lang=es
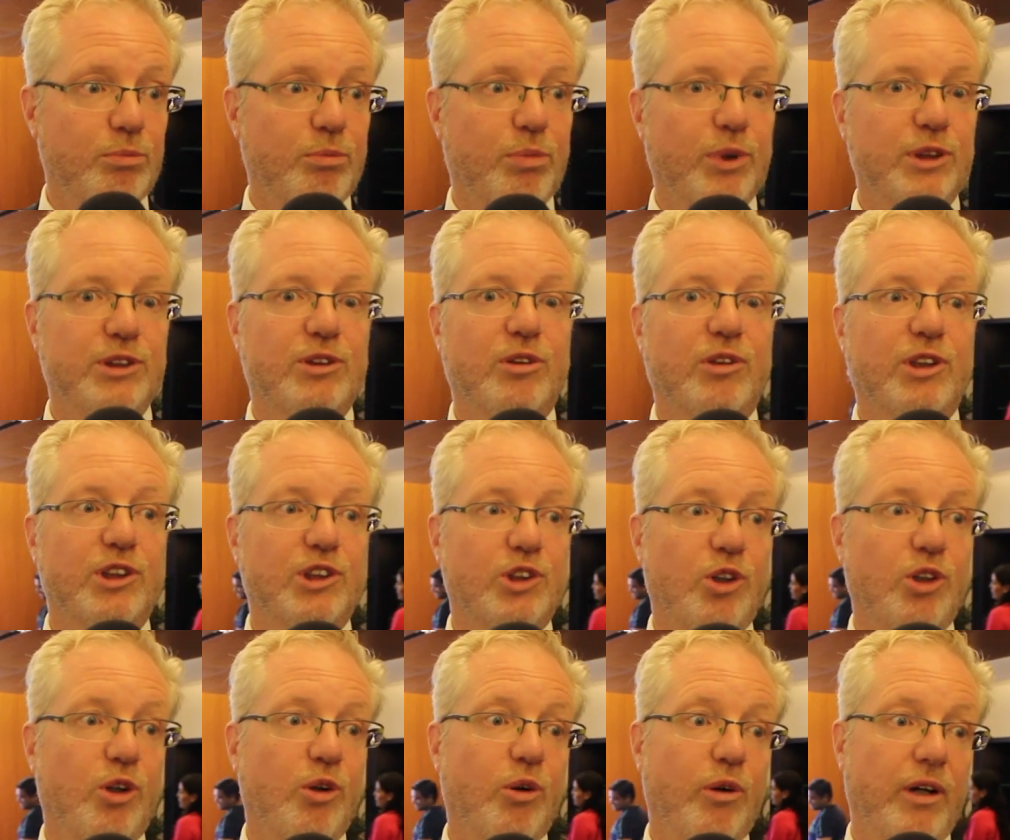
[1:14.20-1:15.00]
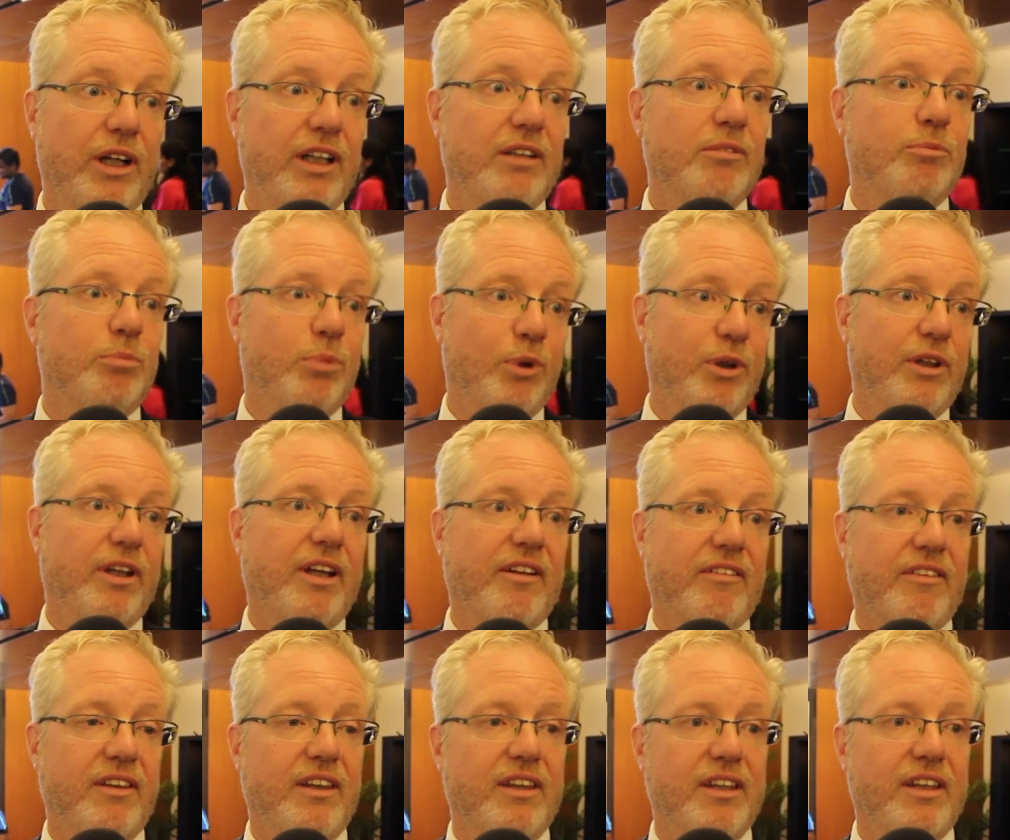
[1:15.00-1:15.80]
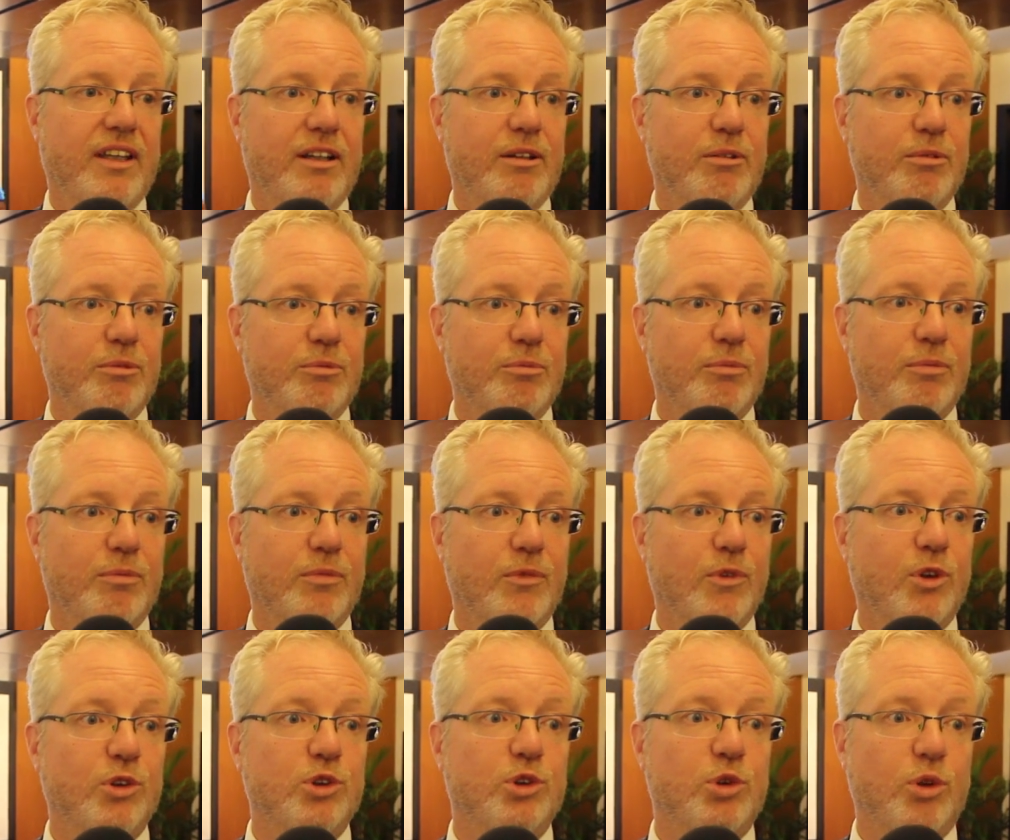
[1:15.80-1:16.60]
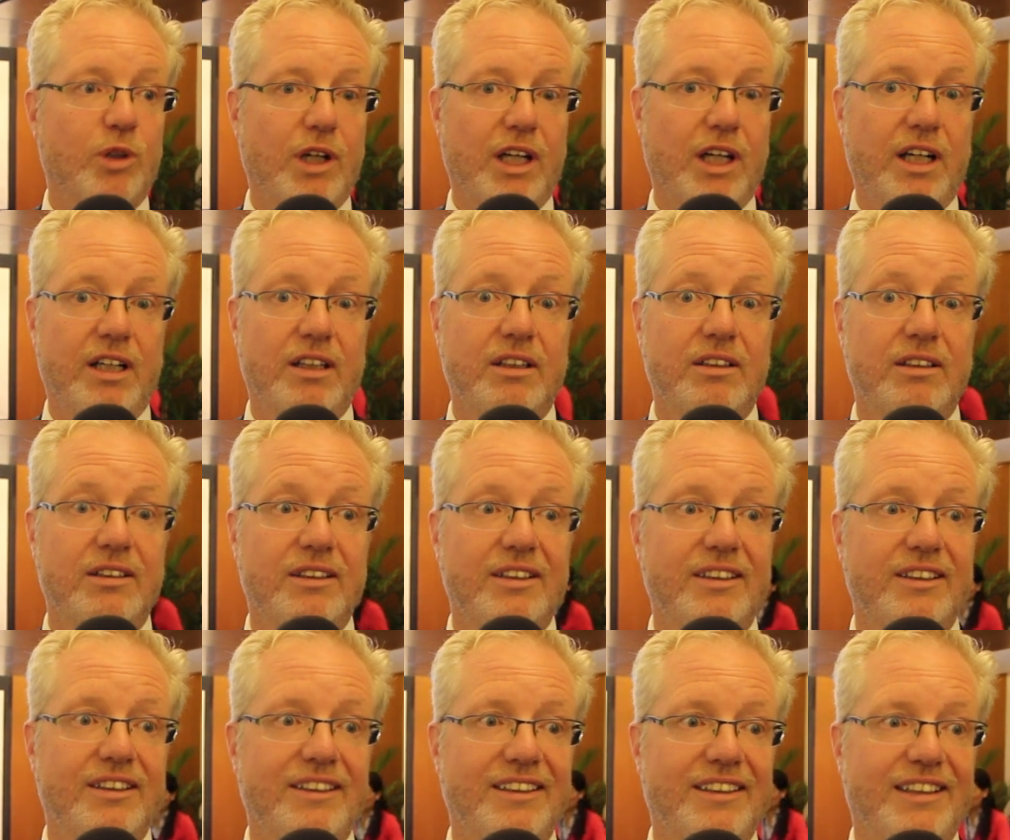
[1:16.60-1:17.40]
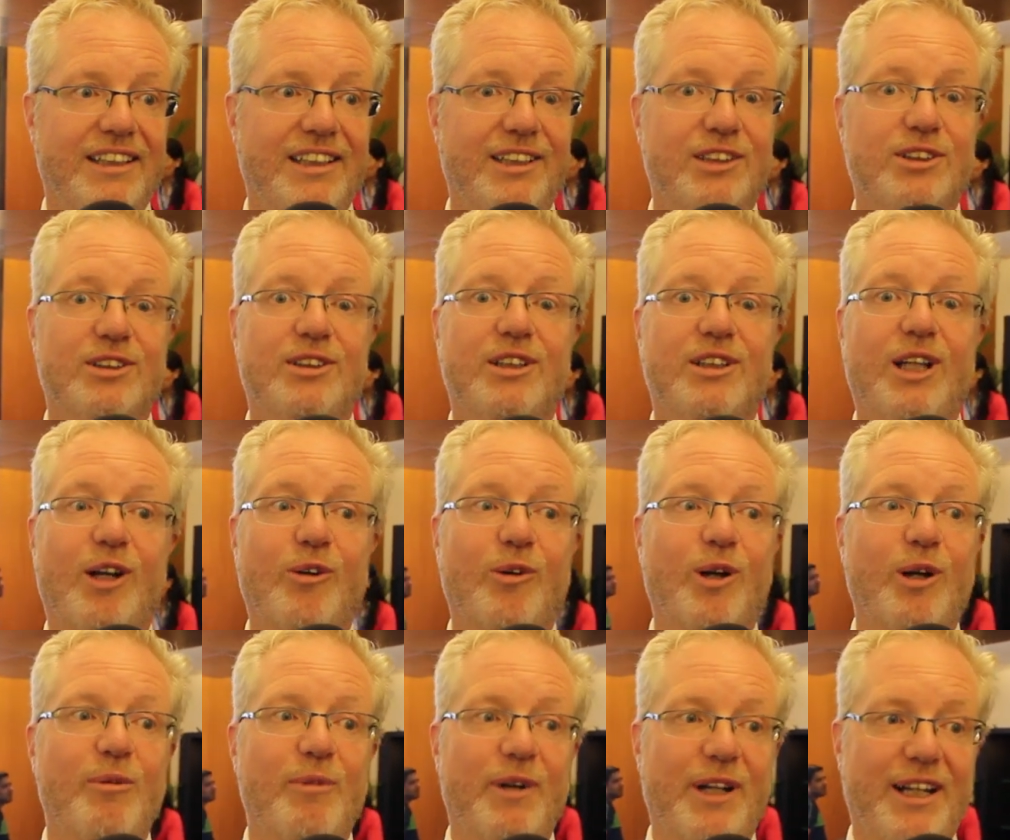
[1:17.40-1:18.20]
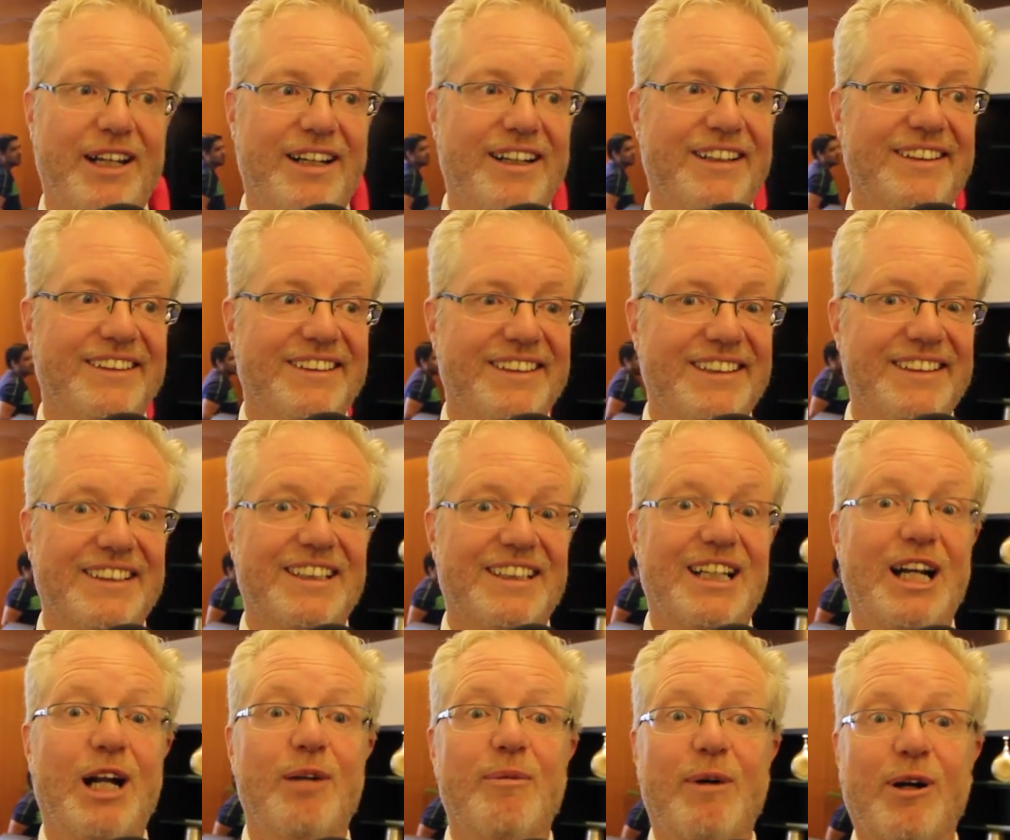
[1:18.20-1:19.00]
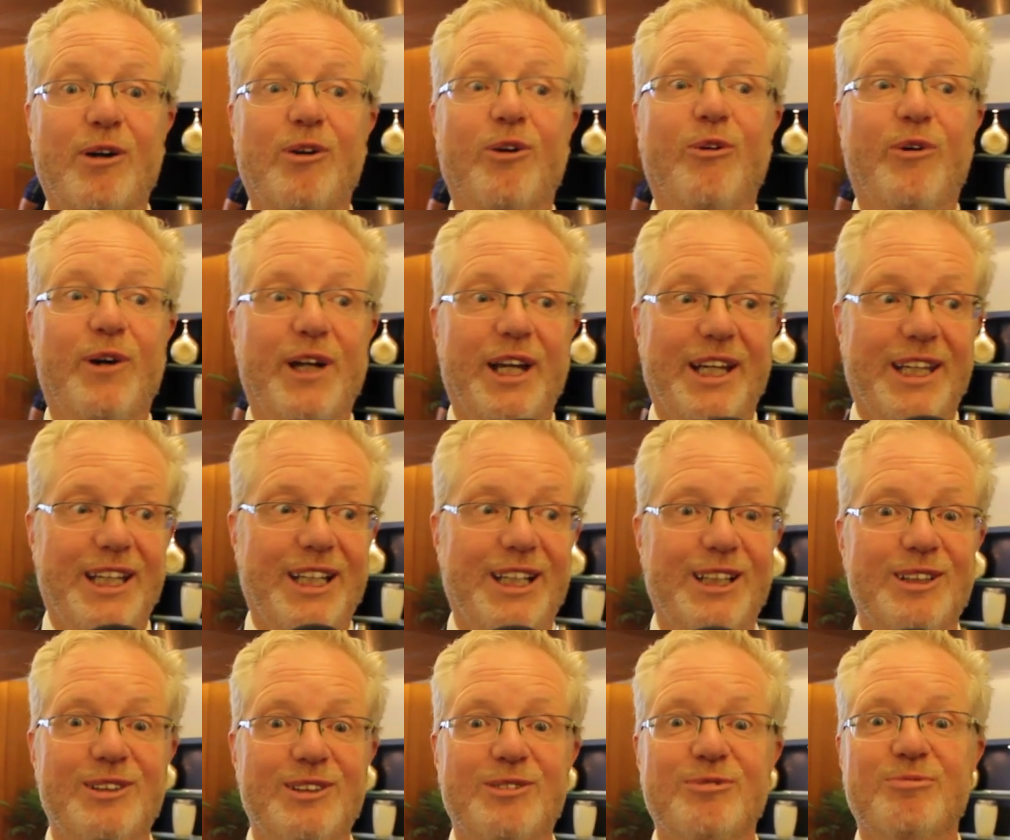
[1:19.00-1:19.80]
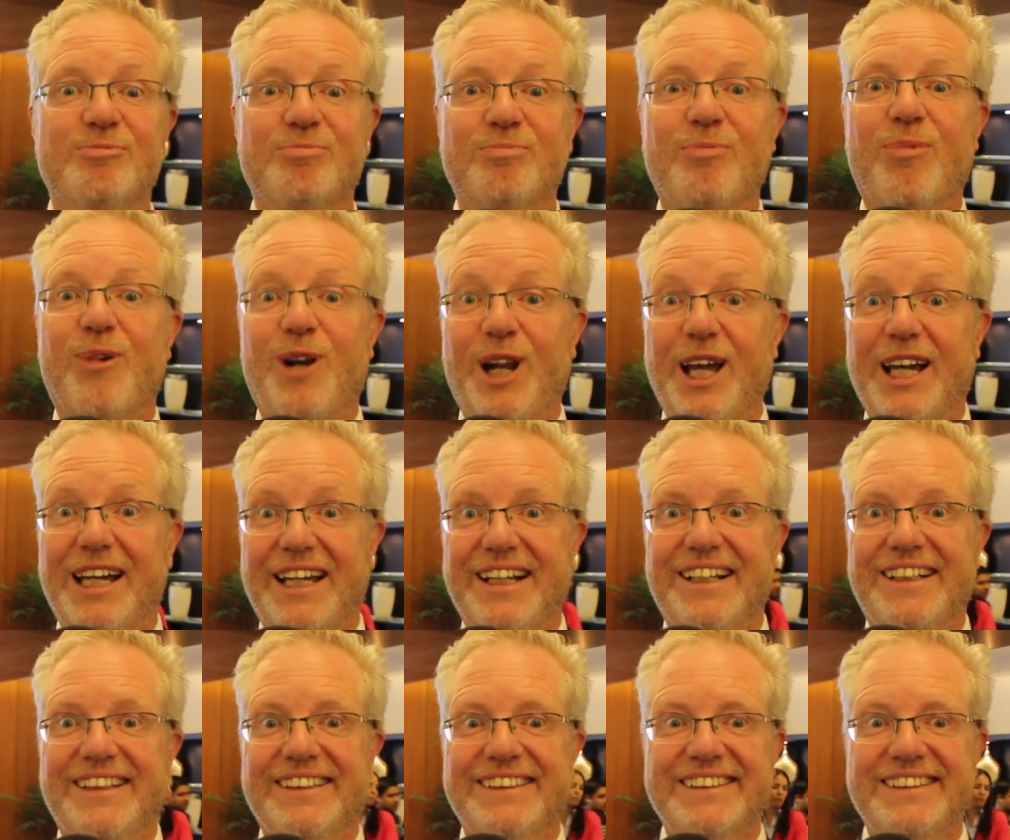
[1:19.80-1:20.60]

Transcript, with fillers: puesto que solo él puede acceder con su cara. Es de alguna manera entrar al Banco Guayaquil por la cara.